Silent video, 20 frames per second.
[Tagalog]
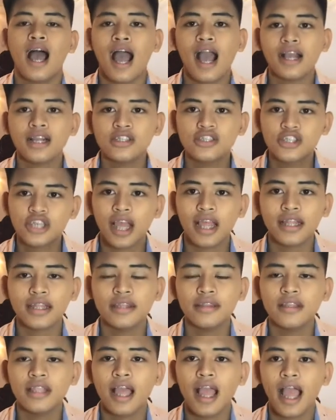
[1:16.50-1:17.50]
Ang John
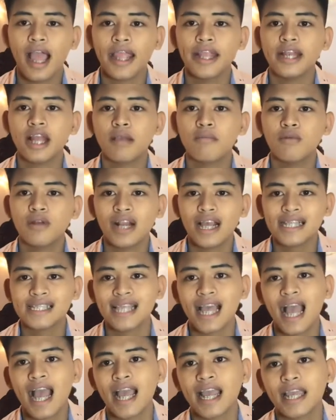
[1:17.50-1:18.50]
ay nagmula
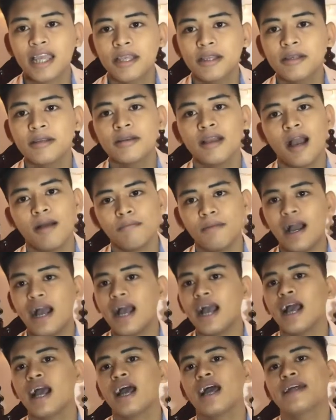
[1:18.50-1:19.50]
sa aking
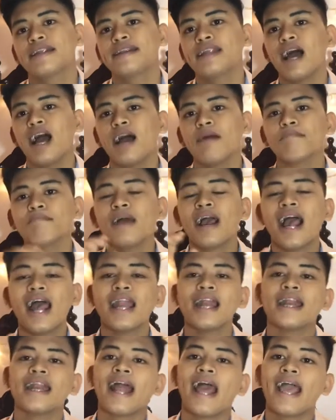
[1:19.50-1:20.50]
ama na ang
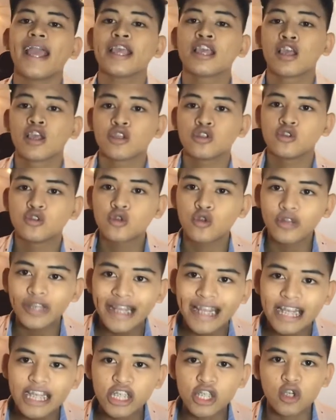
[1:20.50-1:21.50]
pangalan ay
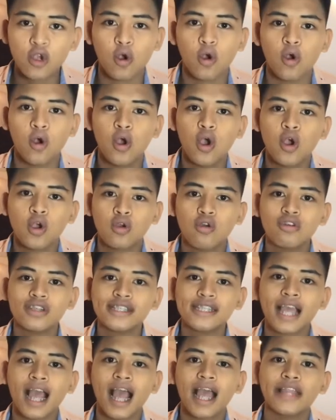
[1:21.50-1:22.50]
Junicio kung
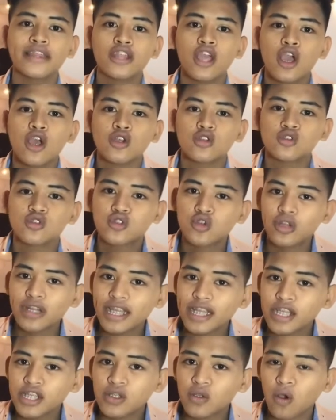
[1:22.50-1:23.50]
saan
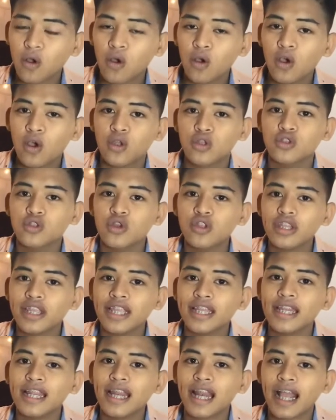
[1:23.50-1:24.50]
Junicio doon
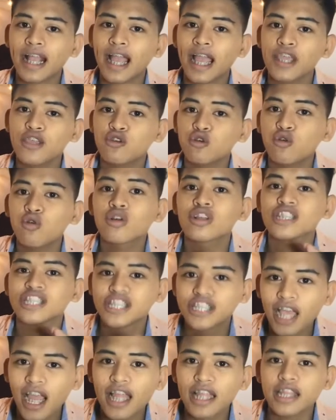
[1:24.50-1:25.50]
inilagay yung
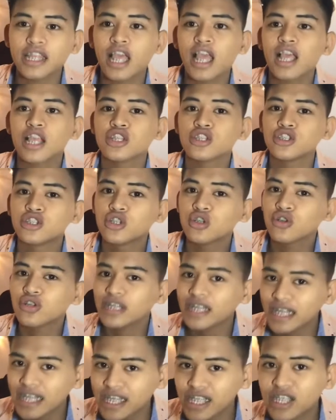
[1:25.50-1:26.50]
John
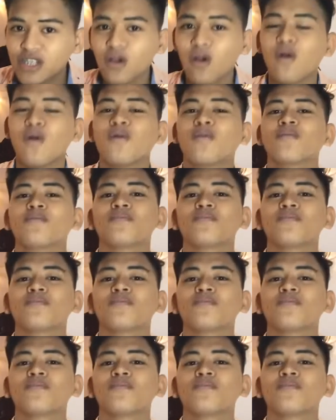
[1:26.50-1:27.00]
Junicio